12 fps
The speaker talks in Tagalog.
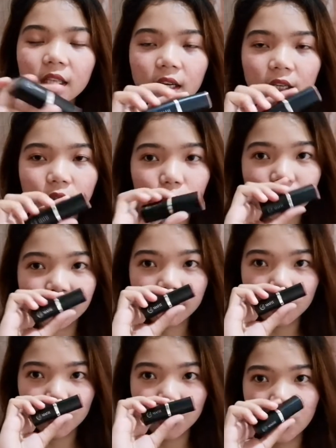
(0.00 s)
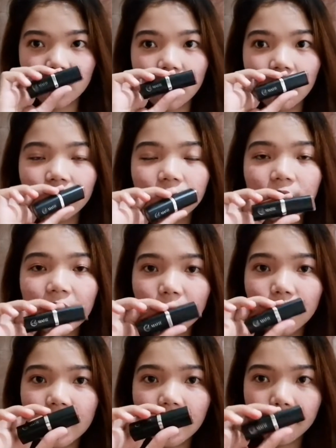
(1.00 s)
uh, Toast of New York of
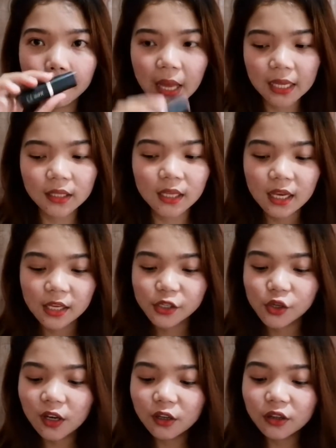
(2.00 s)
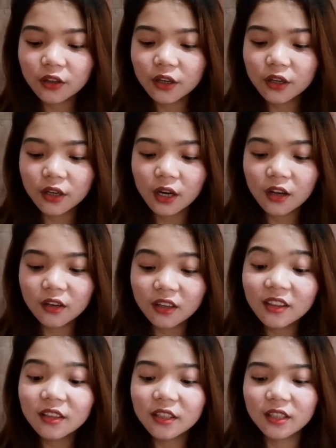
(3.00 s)
EB Matte. So another
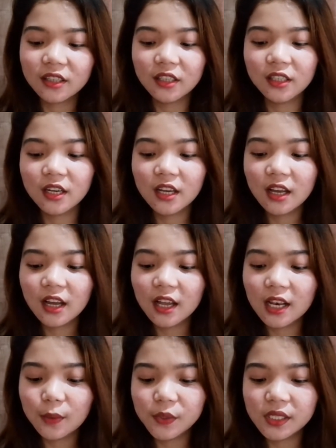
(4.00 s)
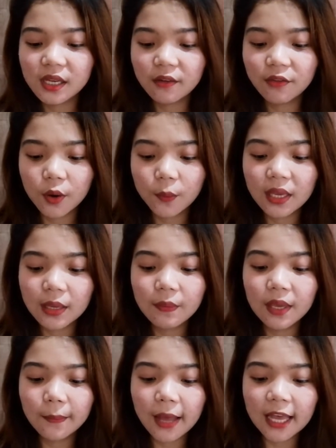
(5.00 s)
another uh, lipstick from
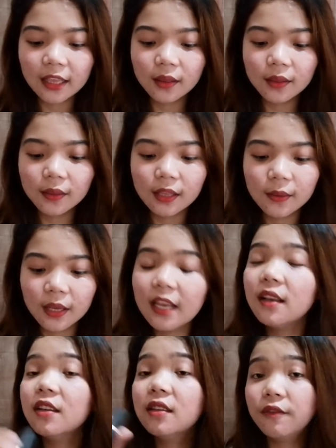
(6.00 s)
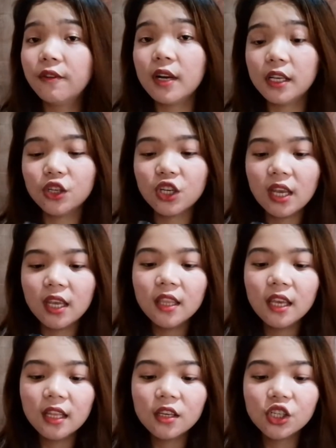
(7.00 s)
EB Matte in the different shade,
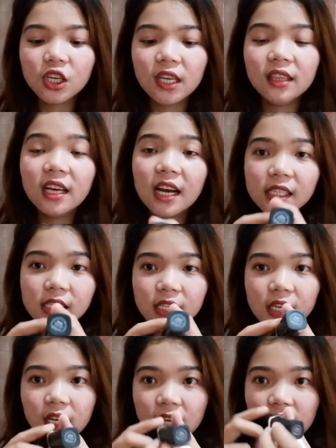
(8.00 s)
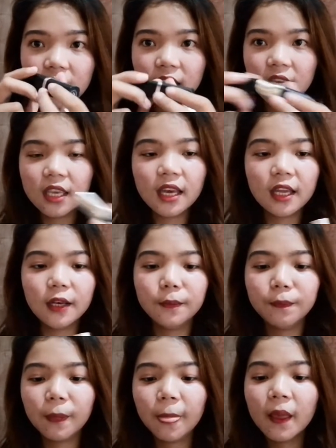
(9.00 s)
in the shade Dusk. Yan.
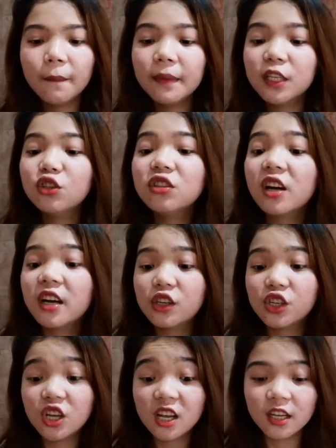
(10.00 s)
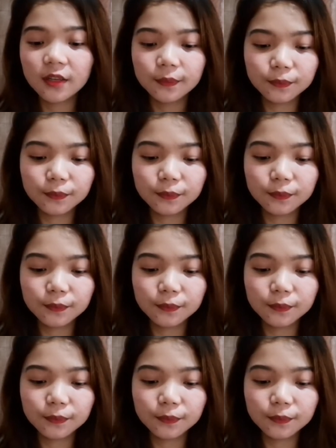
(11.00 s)
Medyo dark siya.